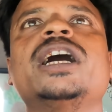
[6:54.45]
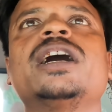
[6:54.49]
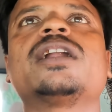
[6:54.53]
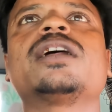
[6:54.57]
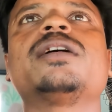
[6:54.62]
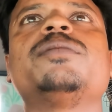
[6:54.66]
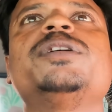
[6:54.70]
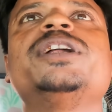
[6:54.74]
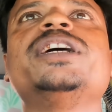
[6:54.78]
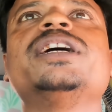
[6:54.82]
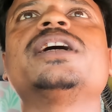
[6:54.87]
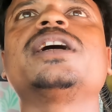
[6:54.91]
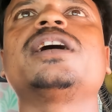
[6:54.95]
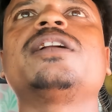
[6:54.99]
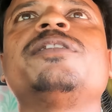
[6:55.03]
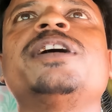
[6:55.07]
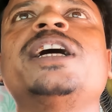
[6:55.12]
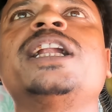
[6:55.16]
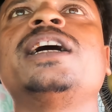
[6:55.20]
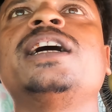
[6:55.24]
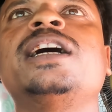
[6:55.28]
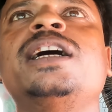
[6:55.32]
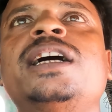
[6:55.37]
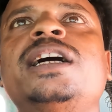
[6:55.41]
जहाँ रबड़िंग
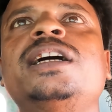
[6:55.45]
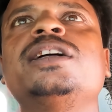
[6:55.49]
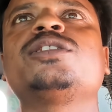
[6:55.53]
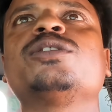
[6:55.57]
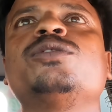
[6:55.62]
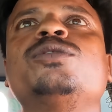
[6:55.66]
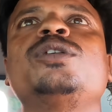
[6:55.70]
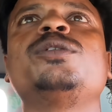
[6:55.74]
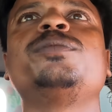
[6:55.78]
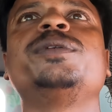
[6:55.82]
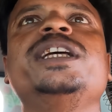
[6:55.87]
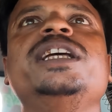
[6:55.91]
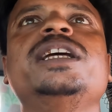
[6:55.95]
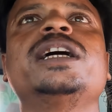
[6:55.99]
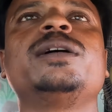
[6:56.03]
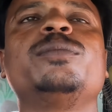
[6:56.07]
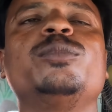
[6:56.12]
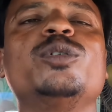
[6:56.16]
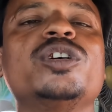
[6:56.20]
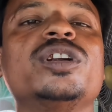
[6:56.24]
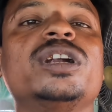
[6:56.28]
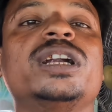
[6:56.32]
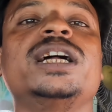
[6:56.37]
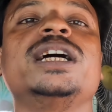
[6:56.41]
करवाना है तो वो
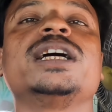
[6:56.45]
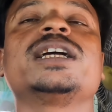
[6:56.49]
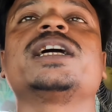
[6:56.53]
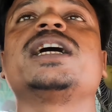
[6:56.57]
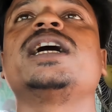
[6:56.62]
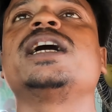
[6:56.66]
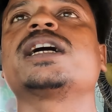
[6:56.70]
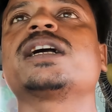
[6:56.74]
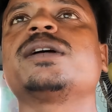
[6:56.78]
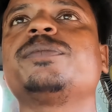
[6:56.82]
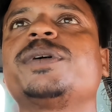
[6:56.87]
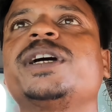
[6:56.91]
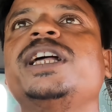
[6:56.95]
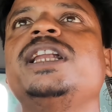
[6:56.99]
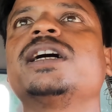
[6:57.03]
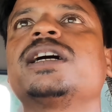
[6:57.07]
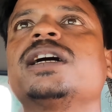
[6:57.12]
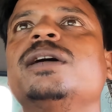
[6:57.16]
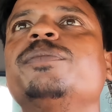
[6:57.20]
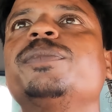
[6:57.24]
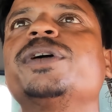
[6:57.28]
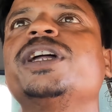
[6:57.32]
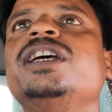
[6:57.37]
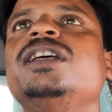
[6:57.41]
भैया बोल रहे हैं कि आके
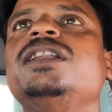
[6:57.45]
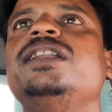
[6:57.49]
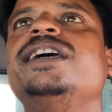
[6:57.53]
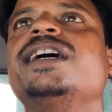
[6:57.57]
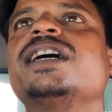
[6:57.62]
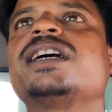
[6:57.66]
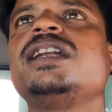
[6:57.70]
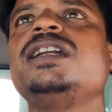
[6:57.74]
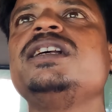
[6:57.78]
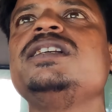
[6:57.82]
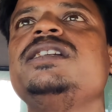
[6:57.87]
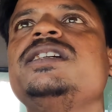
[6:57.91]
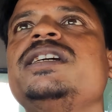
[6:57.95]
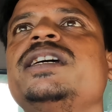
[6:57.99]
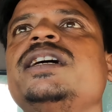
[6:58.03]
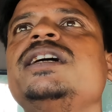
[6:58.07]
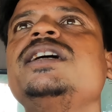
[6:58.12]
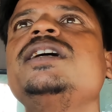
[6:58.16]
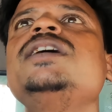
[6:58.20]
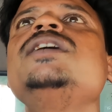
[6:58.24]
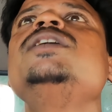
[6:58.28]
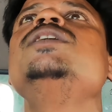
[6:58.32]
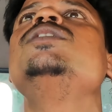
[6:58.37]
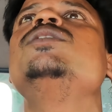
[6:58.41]
पहले कंपनी देख
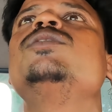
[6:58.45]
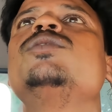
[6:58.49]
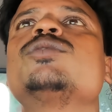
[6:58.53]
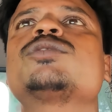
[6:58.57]
लीजिए